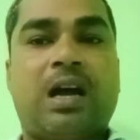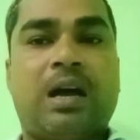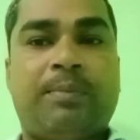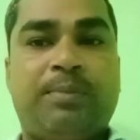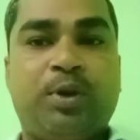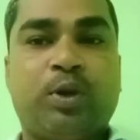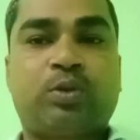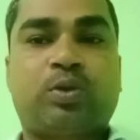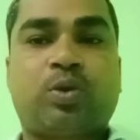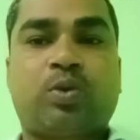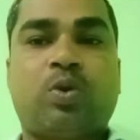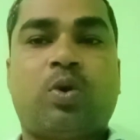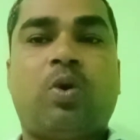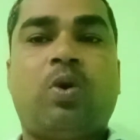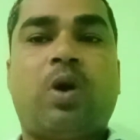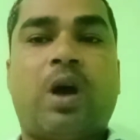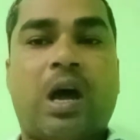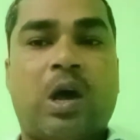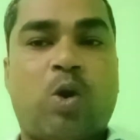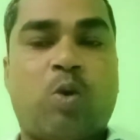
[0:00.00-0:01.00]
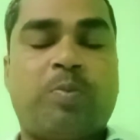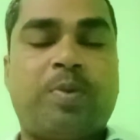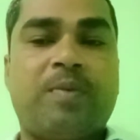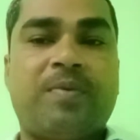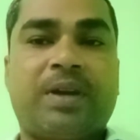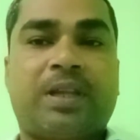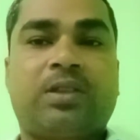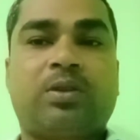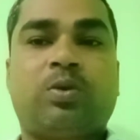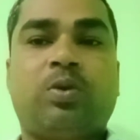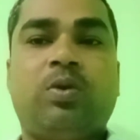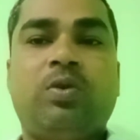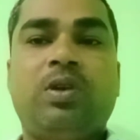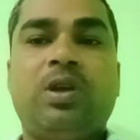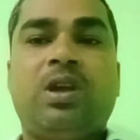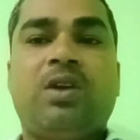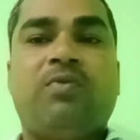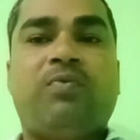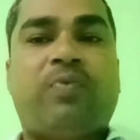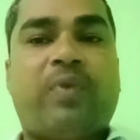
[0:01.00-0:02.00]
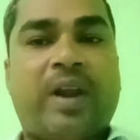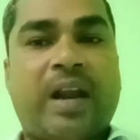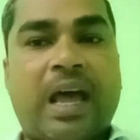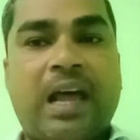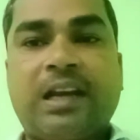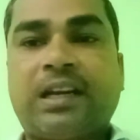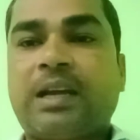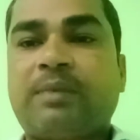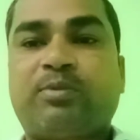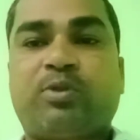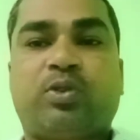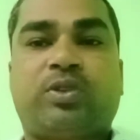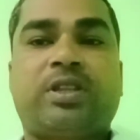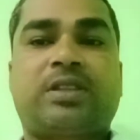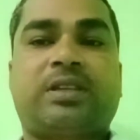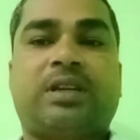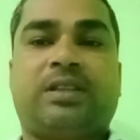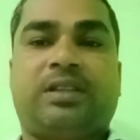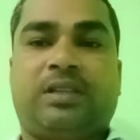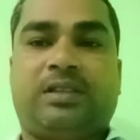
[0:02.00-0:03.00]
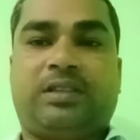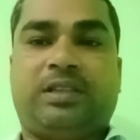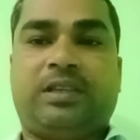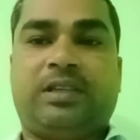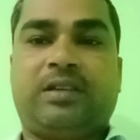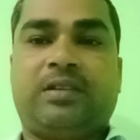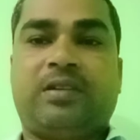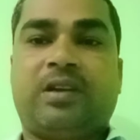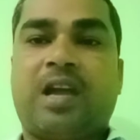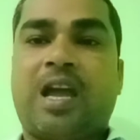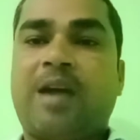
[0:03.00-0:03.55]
अभियुक्त को आरोपी व्यक्ति को फरार कब घोषित कर देती है